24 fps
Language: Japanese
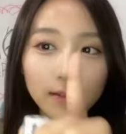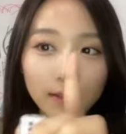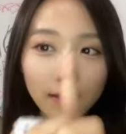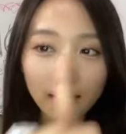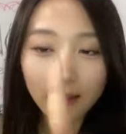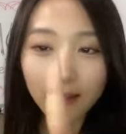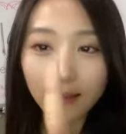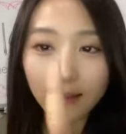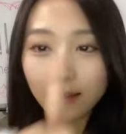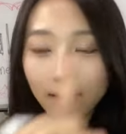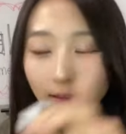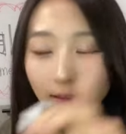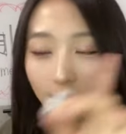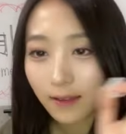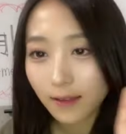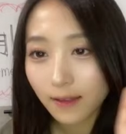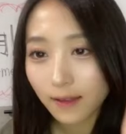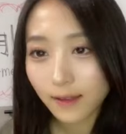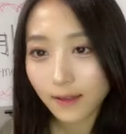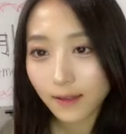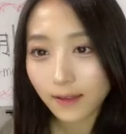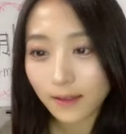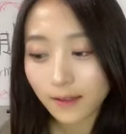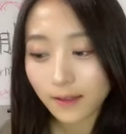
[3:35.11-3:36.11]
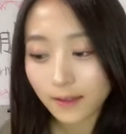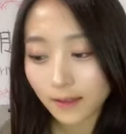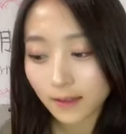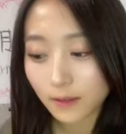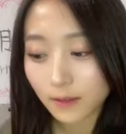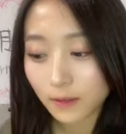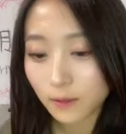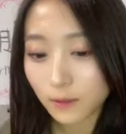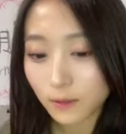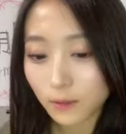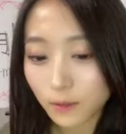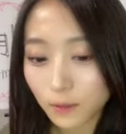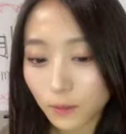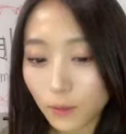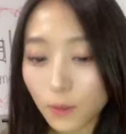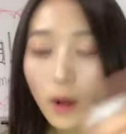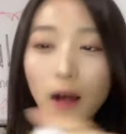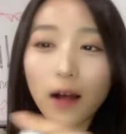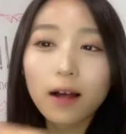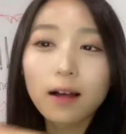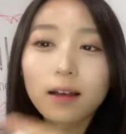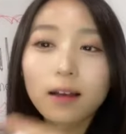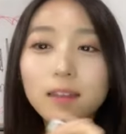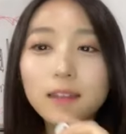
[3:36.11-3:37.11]
ねあのご
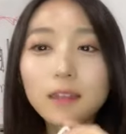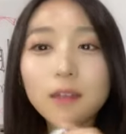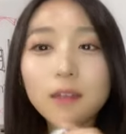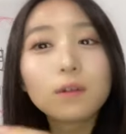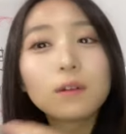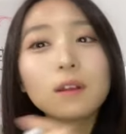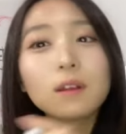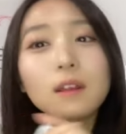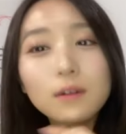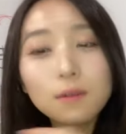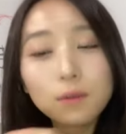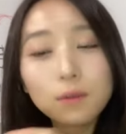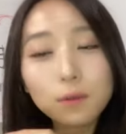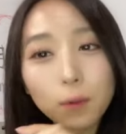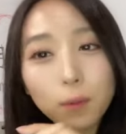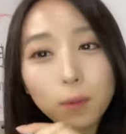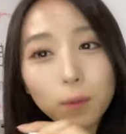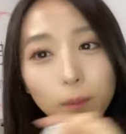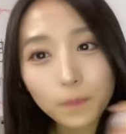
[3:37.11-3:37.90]
飯あげてくれるの